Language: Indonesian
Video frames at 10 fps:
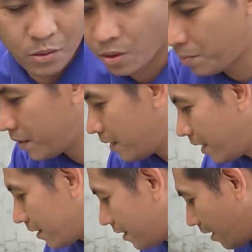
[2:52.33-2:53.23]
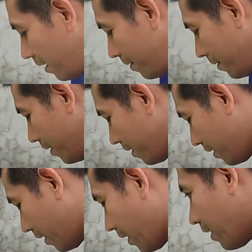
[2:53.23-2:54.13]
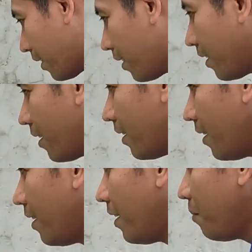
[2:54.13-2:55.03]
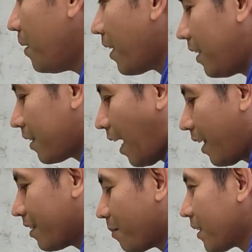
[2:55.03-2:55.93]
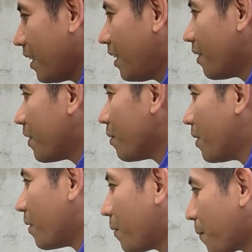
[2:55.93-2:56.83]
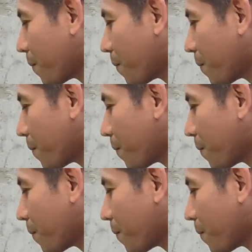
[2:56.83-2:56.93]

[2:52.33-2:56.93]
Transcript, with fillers: Cukup di sini aja. Nah, ini bisa ditarik seperti ini, teman-teman.